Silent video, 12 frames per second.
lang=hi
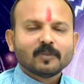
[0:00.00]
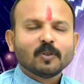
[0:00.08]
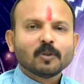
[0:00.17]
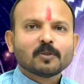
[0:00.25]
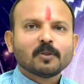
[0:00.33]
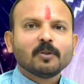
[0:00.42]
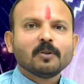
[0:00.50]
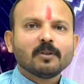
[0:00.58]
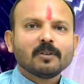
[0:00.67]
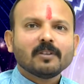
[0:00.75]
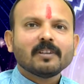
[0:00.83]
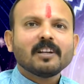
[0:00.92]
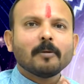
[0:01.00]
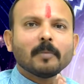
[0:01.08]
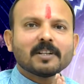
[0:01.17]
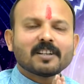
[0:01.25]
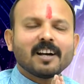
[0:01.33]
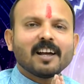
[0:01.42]
दोस्तों
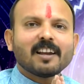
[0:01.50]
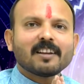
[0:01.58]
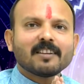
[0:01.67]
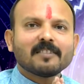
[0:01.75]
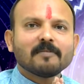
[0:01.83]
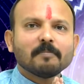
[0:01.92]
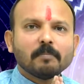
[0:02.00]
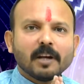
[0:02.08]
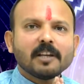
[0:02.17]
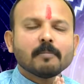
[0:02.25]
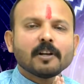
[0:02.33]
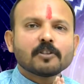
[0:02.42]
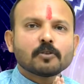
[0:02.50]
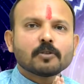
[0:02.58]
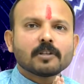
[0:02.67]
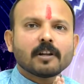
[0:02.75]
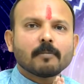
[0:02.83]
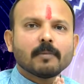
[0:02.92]
नमस्कार मैं हिमांशु
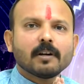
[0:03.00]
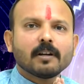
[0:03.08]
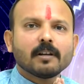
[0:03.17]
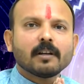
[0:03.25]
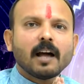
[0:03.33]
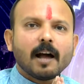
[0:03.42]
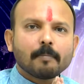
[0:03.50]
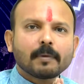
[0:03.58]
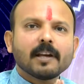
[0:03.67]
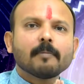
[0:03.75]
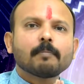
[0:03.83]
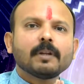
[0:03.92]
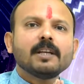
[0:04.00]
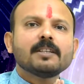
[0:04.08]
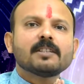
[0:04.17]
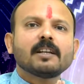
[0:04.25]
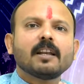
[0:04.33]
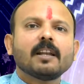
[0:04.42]
शर्मा आपके अपने ही
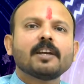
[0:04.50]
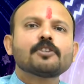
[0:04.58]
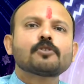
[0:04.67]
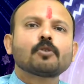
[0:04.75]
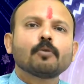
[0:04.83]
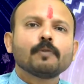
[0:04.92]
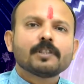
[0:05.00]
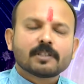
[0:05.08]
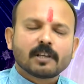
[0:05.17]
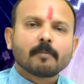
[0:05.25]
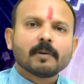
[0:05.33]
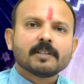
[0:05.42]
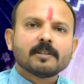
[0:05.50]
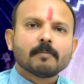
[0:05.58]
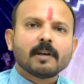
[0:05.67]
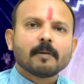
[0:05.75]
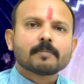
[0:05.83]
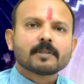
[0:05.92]
चैनल एस्ट्रो विद शर्मा जी
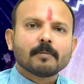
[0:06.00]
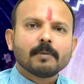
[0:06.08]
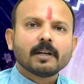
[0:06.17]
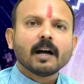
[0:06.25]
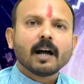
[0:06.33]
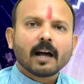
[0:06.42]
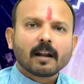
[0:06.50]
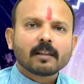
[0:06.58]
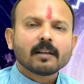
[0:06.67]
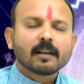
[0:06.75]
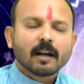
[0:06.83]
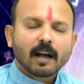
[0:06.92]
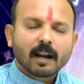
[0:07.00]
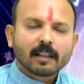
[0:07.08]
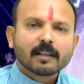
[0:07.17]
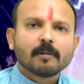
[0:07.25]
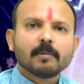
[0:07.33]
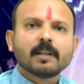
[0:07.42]
में आप सभी का हार्दिक
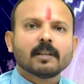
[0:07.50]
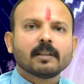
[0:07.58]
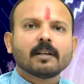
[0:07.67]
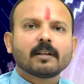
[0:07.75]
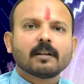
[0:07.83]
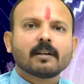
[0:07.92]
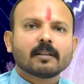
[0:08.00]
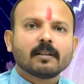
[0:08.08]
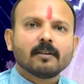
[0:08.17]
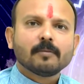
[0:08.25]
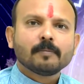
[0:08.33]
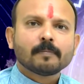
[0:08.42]
हार्दिक अभिनंदन करता हूँ